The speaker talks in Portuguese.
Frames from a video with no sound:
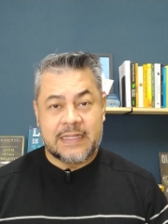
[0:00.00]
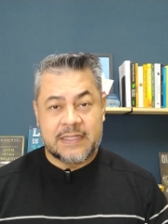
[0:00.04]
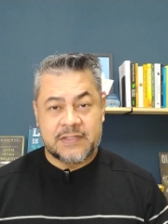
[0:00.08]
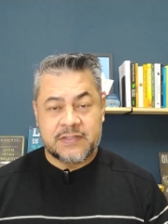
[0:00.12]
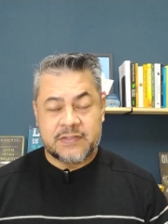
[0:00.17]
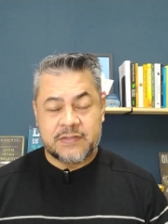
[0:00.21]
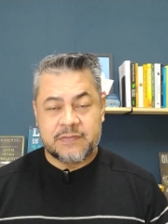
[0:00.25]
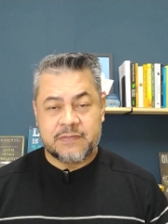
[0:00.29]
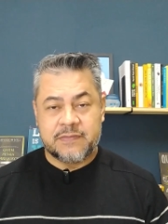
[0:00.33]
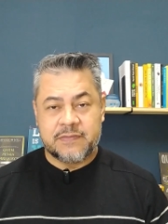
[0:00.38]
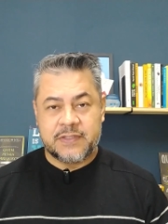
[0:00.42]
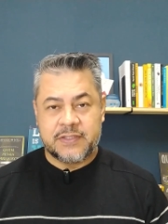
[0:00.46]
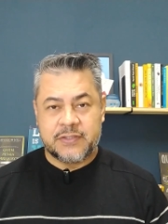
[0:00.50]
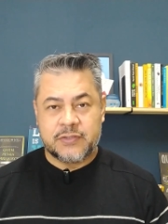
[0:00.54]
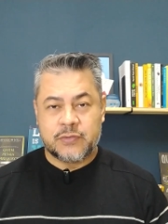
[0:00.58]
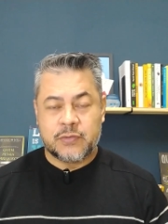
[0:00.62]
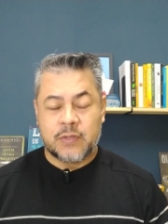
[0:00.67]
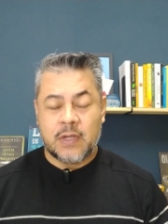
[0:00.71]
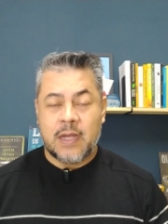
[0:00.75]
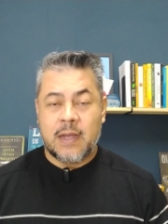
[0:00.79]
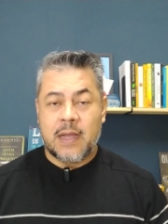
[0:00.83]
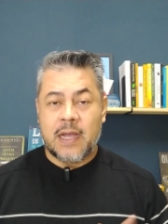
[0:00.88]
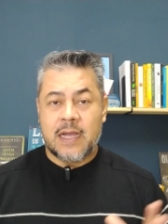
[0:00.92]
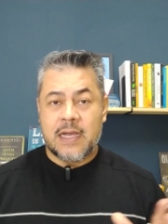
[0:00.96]
neste
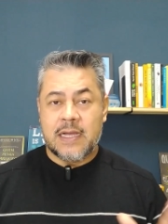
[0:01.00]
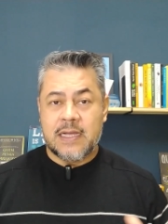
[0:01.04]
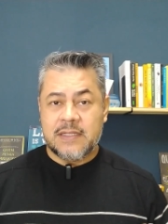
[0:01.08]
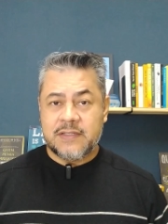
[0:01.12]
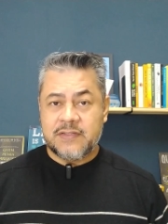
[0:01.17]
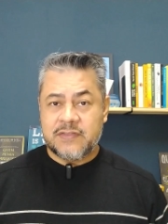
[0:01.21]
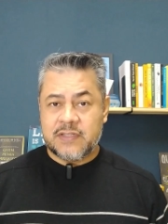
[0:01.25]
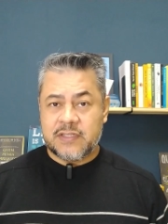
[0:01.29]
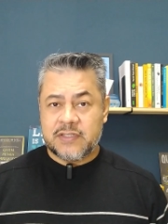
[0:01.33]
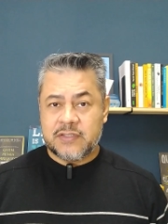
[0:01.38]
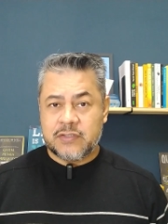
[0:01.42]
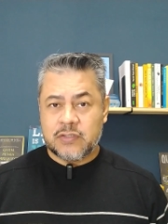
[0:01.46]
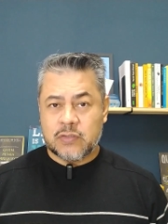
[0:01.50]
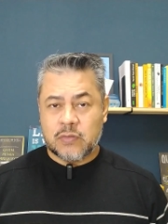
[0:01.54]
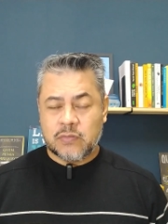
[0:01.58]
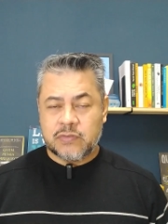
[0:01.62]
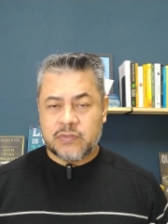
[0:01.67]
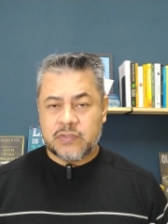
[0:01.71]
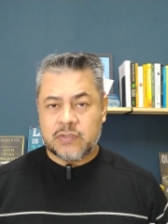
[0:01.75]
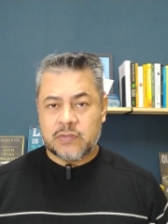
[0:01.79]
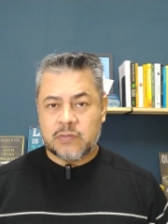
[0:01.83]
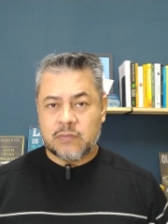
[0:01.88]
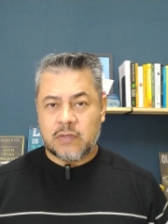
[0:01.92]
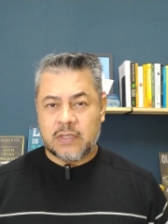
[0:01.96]
vídeo. Antes da gente
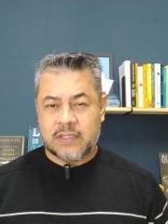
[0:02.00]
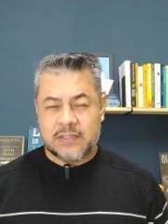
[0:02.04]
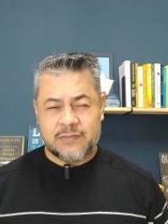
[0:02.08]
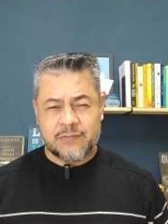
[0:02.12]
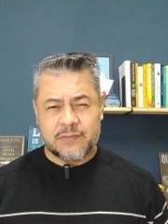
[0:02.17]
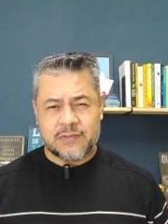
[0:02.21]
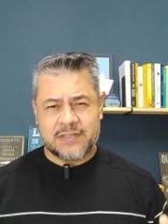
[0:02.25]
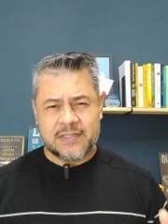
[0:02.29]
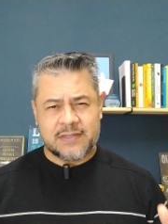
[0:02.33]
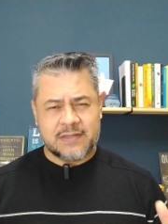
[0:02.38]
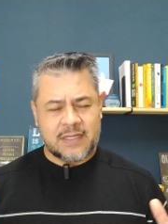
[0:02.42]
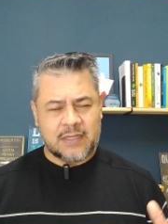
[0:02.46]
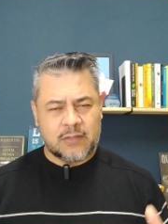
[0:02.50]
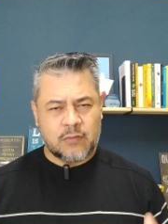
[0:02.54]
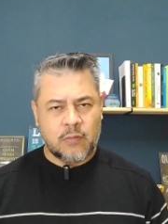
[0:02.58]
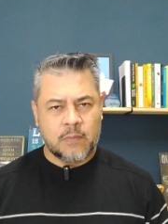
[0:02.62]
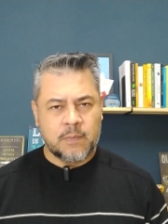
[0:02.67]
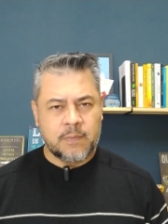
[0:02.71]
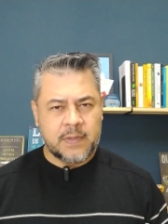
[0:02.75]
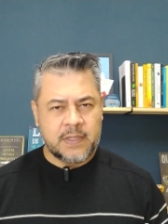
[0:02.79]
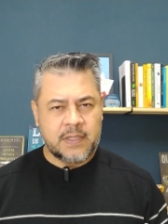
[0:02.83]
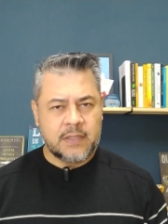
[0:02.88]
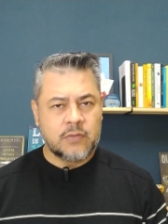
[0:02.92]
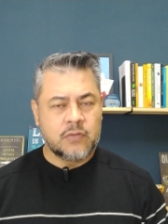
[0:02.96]
continuar, se você está
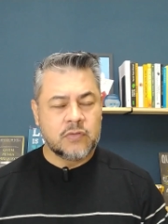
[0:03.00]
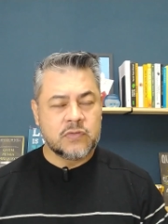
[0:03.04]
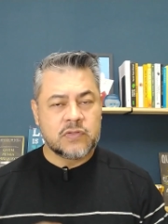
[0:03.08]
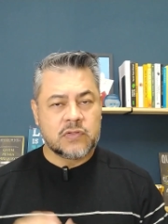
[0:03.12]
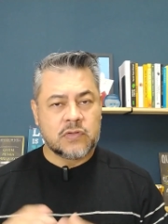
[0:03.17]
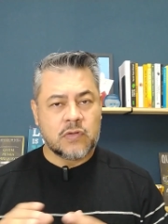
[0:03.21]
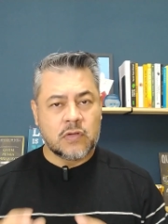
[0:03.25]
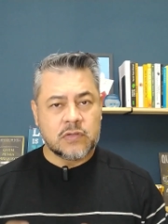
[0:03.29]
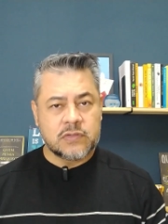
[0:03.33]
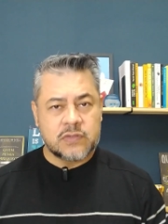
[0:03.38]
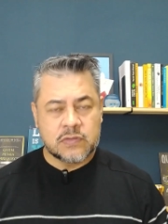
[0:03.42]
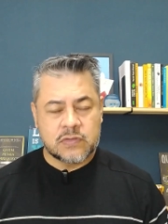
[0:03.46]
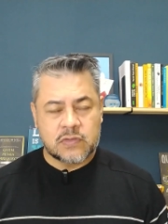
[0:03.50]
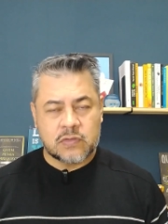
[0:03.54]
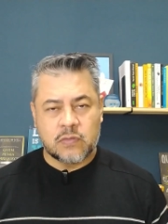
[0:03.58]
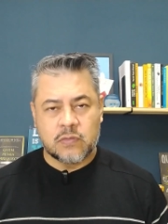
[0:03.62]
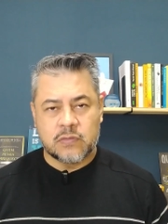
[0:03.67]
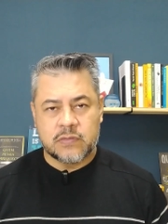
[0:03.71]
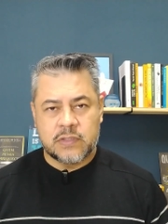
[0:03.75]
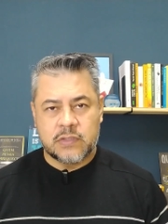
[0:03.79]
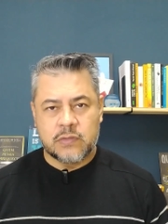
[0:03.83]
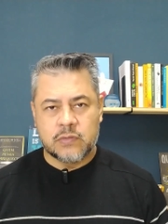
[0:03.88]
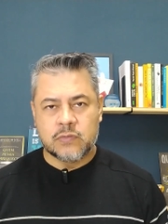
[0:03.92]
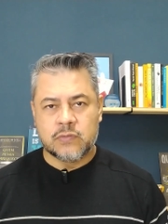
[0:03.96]
acompanhando os nossos
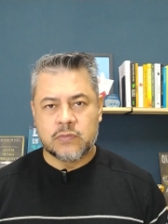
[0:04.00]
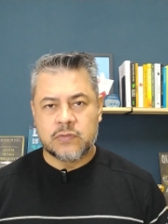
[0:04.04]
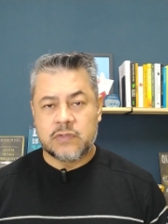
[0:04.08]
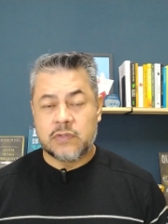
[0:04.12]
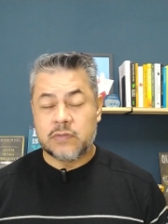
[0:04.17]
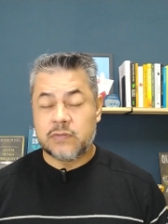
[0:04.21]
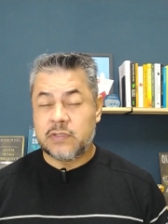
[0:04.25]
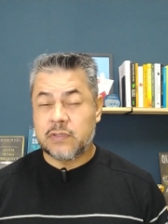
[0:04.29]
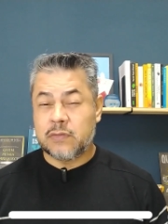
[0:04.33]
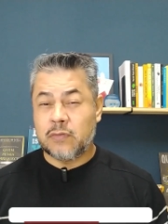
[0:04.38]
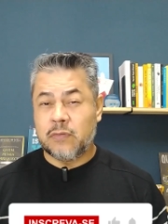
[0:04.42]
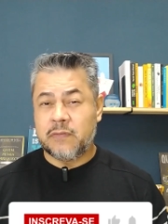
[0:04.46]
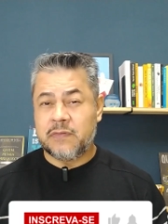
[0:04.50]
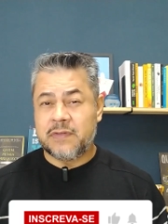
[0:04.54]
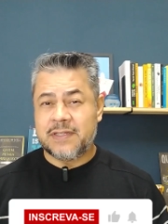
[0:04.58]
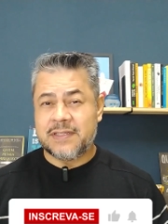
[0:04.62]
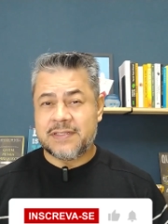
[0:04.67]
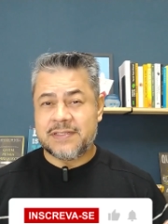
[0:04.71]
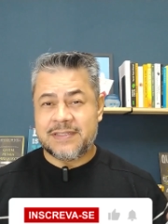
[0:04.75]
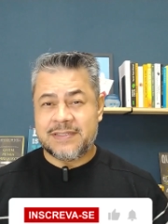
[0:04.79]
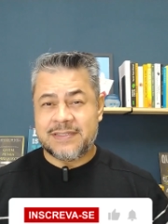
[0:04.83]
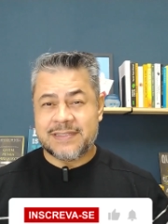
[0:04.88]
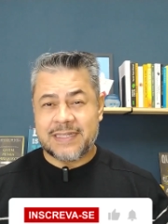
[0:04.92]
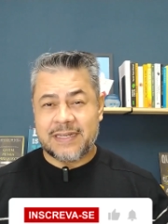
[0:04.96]
conteúdos, eu te convido
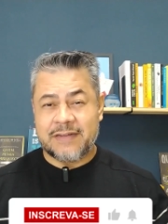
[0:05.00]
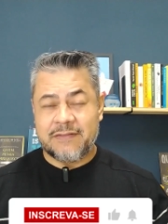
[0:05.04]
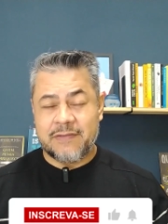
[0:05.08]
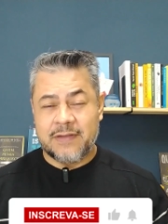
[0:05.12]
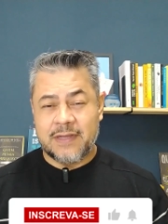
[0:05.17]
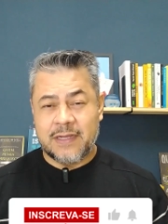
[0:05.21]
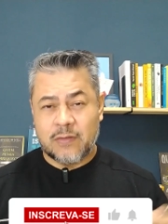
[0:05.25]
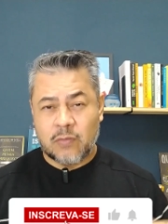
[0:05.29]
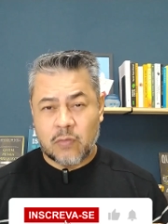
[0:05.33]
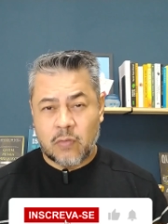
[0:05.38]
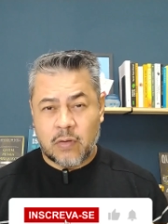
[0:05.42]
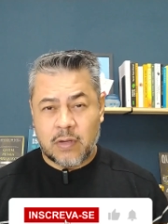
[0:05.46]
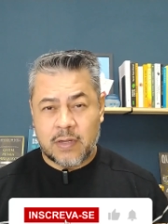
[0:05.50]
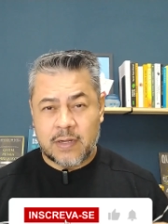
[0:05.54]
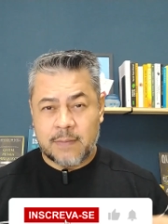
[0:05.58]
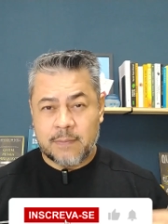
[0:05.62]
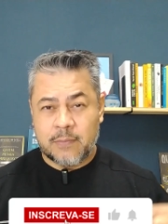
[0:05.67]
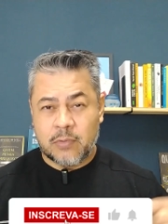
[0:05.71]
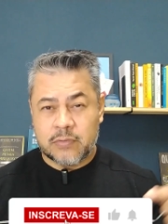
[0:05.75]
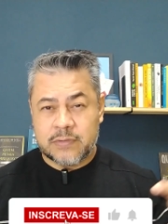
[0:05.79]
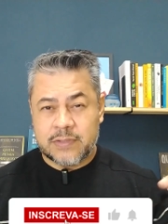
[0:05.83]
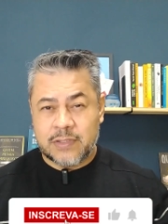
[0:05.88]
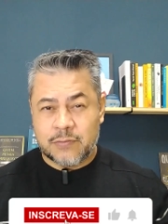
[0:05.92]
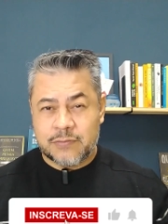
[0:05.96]
a se inscrever agora,
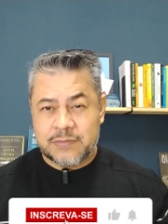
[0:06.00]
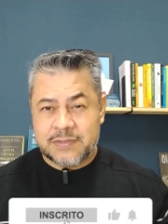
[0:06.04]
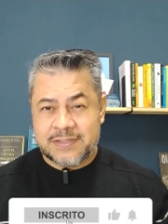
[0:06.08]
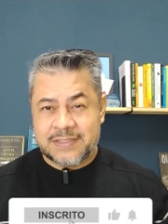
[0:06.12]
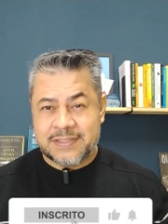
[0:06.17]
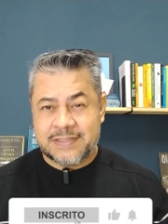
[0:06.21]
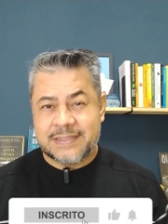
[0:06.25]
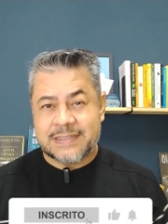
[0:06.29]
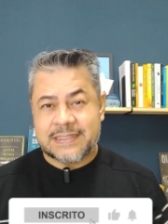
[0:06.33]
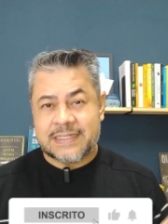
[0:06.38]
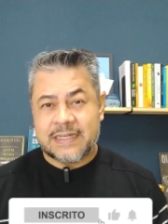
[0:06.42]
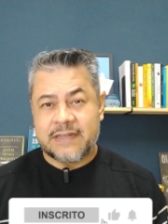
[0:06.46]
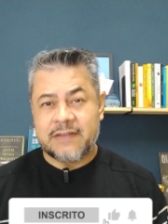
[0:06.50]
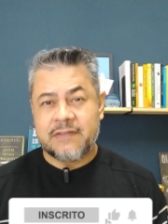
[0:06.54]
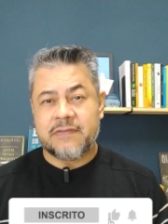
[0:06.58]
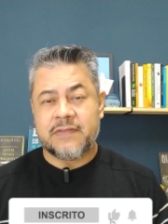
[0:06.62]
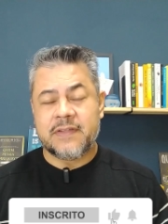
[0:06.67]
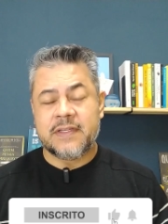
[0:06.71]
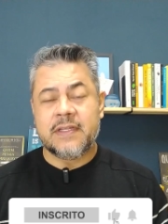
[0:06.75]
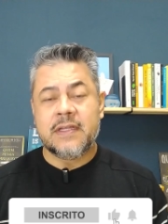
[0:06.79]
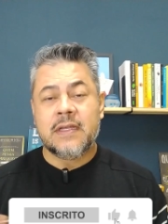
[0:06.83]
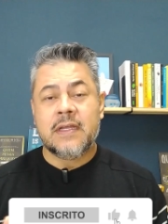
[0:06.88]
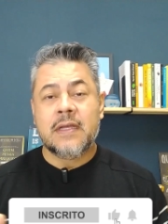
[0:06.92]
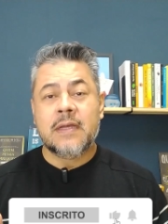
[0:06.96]
botão de se
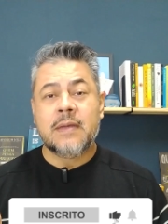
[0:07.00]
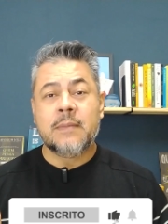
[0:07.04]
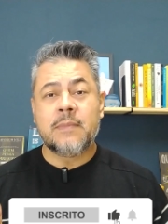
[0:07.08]
inscrever